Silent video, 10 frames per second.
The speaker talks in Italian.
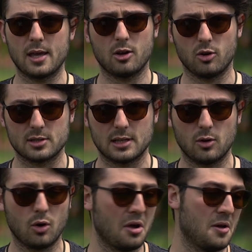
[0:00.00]
che
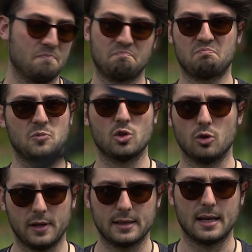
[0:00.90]
costano sono
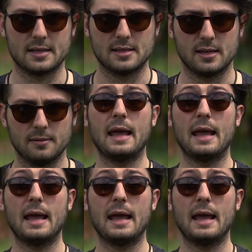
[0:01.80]
fantastiche.